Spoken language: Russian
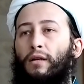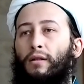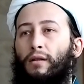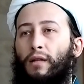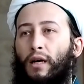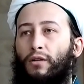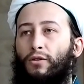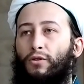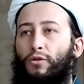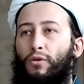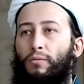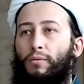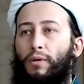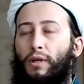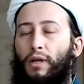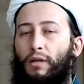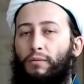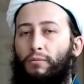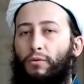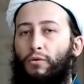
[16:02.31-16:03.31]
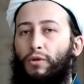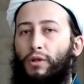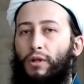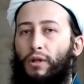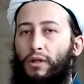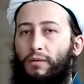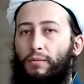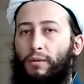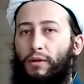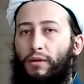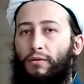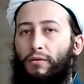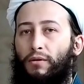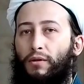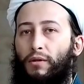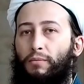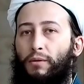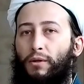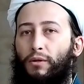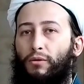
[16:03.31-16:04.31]
Так, чтобы, как мы уже рассматривали
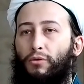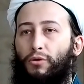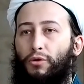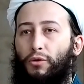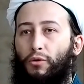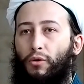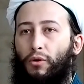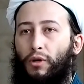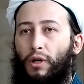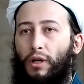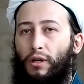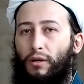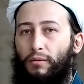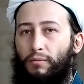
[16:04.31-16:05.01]
на предыдущих уроках,